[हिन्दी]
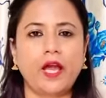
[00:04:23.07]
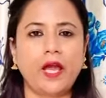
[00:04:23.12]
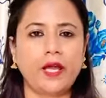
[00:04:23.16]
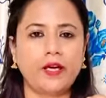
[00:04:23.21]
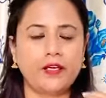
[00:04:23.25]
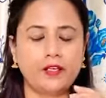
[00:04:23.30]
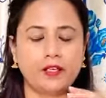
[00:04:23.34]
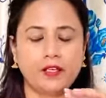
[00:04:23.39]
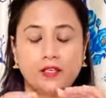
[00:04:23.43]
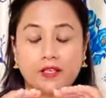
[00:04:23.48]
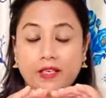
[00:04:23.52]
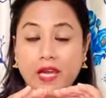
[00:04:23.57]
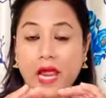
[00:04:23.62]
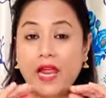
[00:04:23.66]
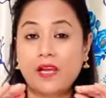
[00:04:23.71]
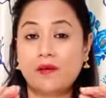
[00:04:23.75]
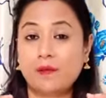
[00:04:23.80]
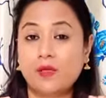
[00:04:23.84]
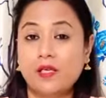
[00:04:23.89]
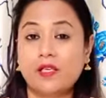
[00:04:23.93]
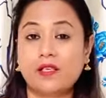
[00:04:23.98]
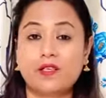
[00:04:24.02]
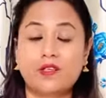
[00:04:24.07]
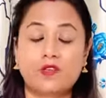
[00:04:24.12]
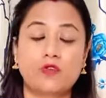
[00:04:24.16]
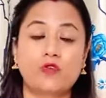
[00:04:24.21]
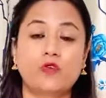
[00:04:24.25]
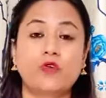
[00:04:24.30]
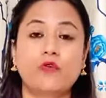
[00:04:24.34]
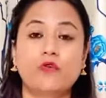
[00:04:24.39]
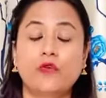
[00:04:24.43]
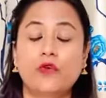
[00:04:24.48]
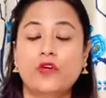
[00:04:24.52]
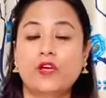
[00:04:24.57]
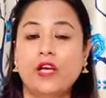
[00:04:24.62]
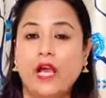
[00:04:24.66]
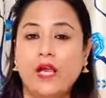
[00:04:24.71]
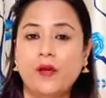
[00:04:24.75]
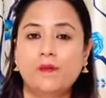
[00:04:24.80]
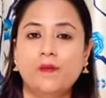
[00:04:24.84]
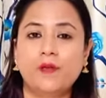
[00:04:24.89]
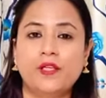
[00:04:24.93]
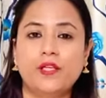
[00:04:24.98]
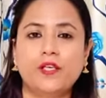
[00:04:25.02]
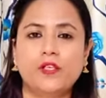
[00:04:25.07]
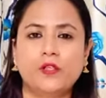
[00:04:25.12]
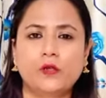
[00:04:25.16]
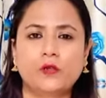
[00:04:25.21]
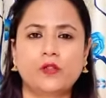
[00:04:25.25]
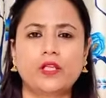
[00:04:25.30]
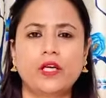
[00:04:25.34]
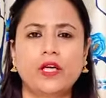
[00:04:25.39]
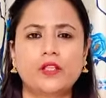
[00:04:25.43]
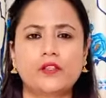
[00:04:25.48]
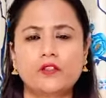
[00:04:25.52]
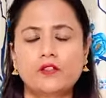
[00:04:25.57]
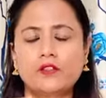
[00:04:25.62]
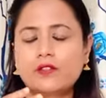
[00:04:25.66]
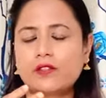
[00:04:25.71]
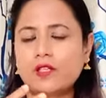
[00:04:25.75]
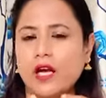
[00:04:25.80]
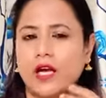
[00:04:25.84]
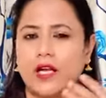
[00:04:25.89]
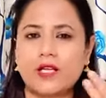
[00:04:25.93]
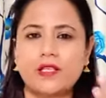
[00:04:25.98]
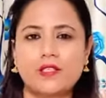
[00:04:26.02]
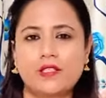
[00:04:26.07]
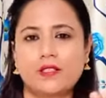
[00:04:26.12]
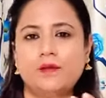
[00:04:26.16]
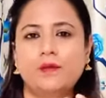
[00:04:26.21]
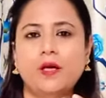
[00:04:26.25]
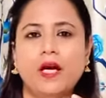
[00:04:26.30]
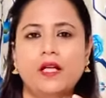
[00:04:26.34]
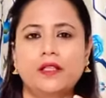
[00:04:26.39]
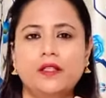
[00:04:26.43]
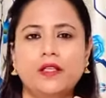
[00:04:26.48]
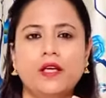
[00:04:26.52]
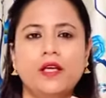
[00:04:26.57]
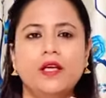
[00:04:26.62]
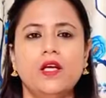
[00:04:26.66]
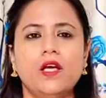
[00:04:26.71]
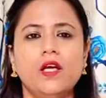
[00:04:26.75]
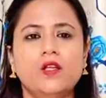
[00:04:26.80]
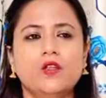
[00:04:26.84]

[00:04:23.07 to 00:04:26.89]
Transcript: एंड टेन मिनट्स जो वो टाइम पीरियड होता है तो जाहिर सी बात है